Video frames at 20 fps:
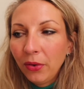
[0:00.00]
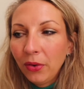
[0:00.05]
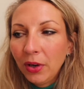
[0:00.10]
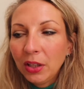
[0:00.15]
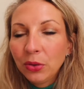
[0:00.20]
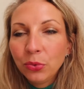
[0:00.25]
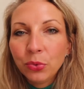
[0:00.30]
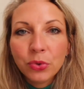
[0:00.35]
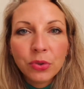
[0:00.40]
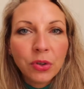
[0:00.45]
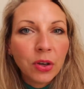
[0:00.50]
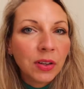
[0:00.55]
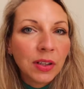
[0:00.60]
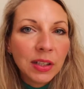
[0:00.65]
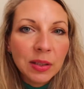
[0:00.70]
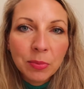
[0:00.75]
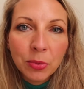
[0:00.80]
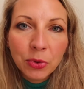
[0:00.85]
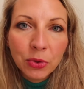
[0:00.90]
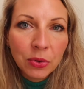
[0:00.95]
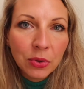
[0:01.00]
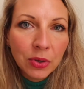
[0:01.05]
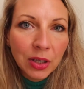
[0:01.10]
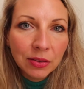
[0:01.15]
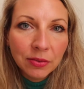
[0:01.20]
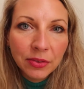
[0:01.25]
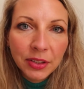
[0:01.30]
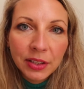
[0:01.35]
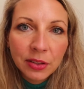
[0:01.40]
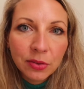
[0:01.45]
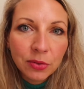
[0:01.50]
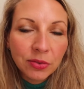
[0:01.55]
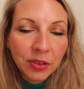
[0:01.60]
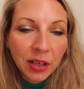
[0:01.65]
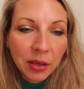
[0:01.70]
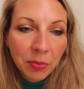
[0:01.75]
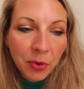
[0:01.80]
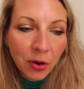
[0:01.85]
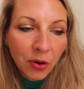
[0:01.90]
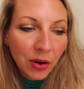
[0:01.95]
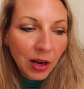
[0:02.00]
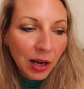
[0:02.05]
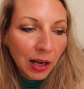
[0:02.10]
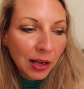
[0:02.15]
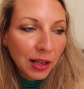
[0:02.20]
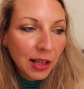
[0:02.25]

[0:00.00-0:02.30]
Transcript: la douceur des mots invite vraiment